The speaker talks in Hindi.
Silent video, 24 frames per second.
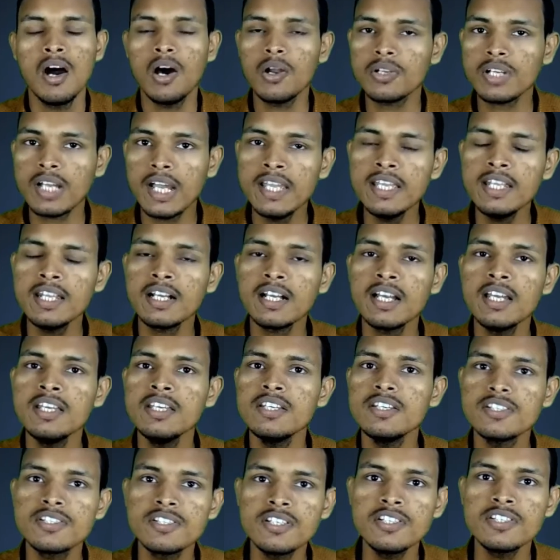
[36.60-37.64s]
और कहीं ना
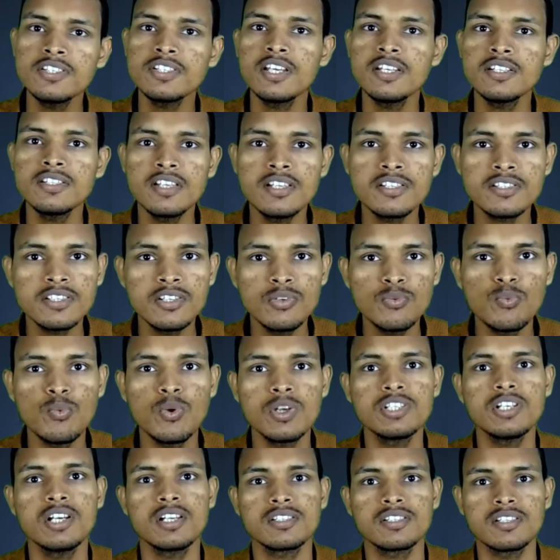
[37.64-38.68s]
कहीं इसी चेंजेस की
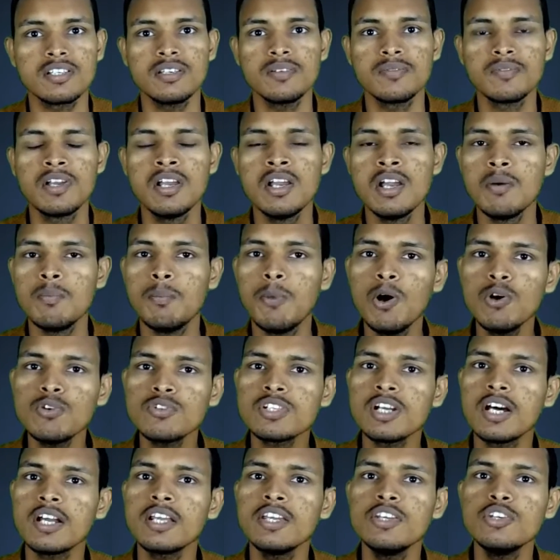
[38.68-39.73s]
वजह से
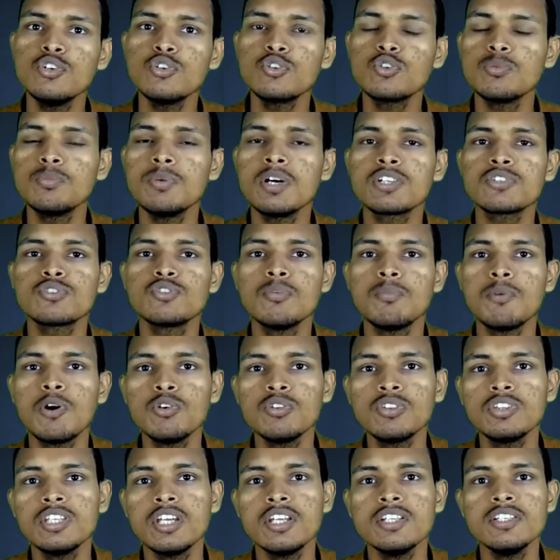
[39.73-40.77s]
बहुत सारे यूट्यूबर्स जो
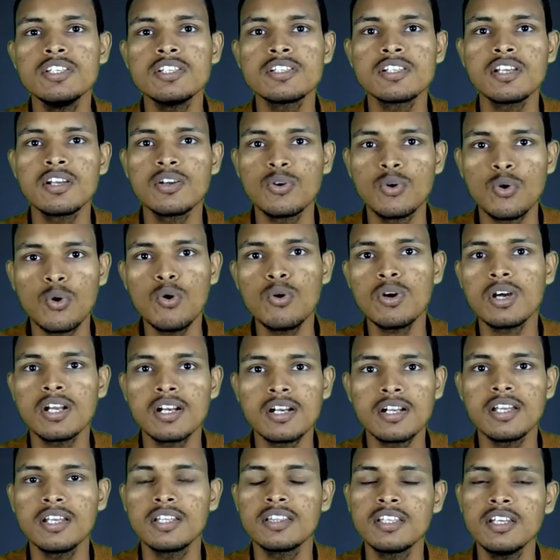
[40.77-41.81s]
बहुत तेजी से ग्रो
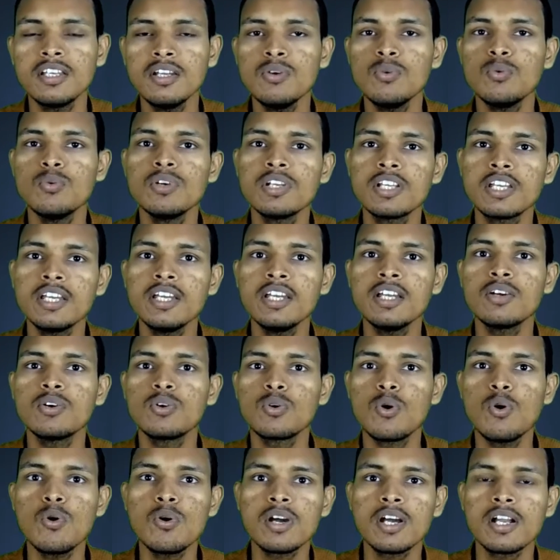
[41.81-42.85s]
कर रहे थे उनके
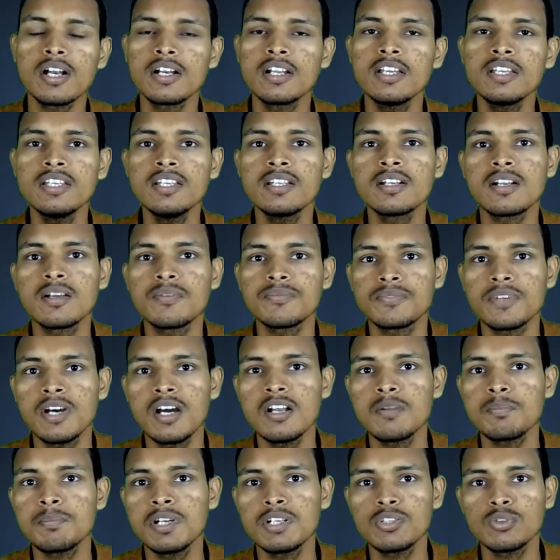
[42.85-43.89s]
ग्रो करने की
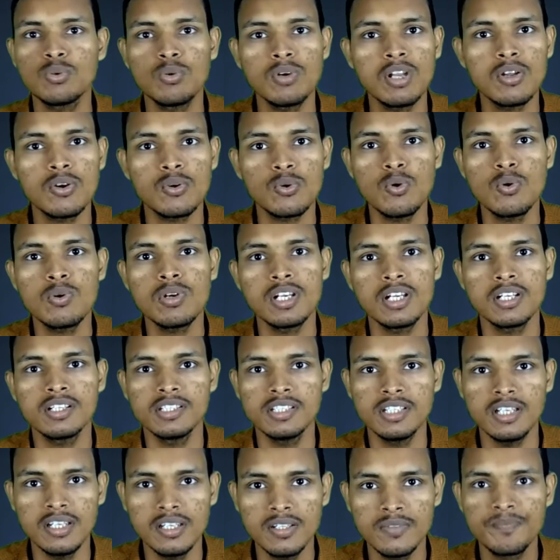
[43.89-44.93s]
रफ्तार पर थोड़ा रोक
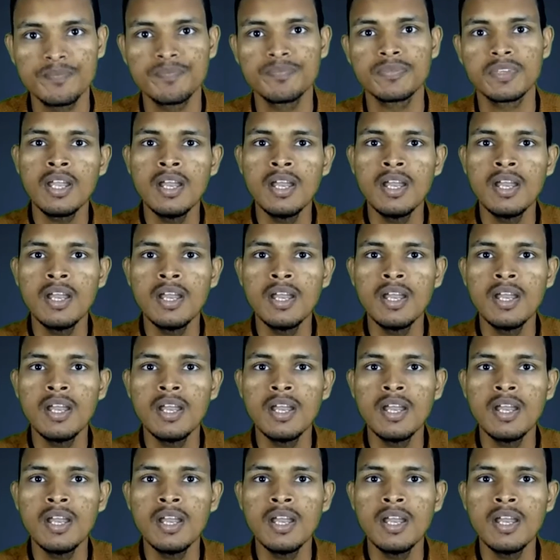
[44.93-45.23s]
लग गया है